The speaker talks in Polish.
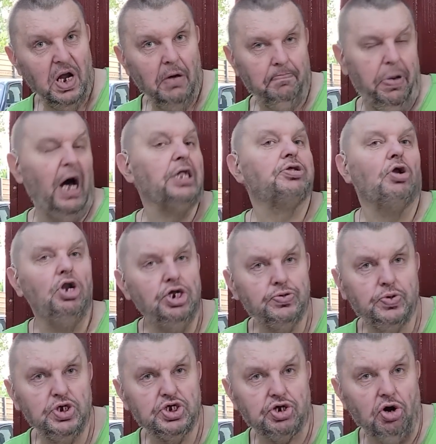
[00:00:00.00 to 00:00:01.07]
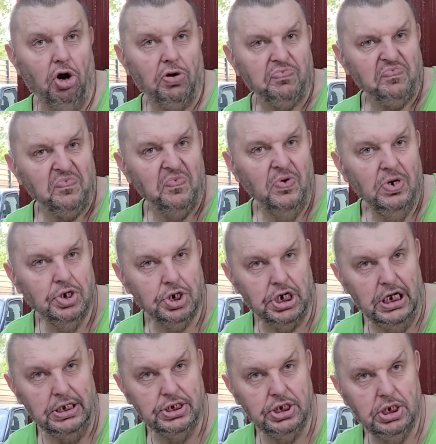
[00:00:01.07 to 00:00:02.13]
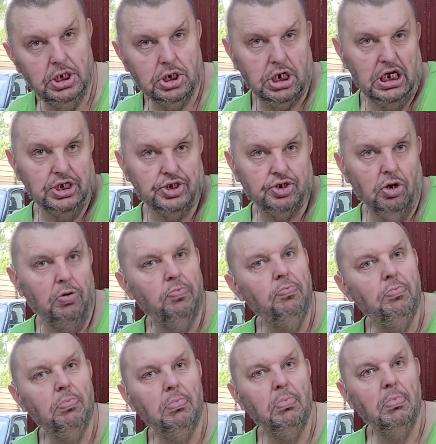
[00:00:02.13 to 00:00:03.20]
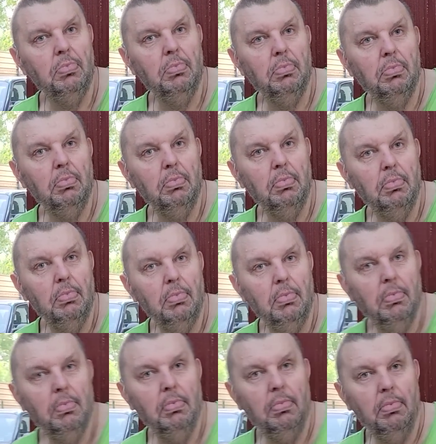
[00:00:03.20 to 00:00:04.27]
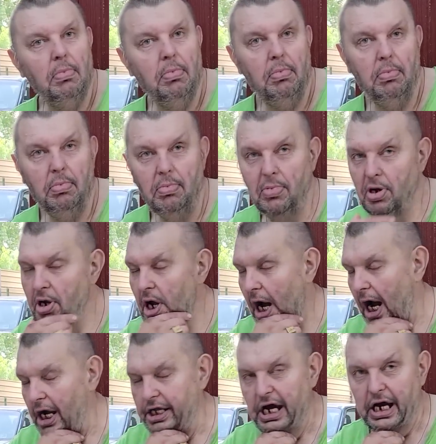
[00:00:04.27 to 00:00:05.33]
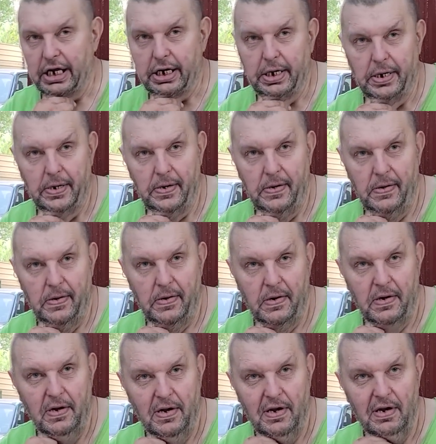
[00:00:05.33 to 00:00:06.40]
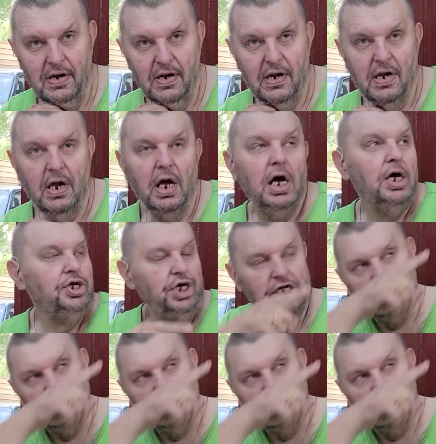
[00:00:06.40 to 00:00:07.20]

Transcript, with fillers: Patrz, i wszystko. Gęs, gęstą. Cał, w jedną i w drugą? A jak? Jeden w jedną stronę, jednym chodnikiem?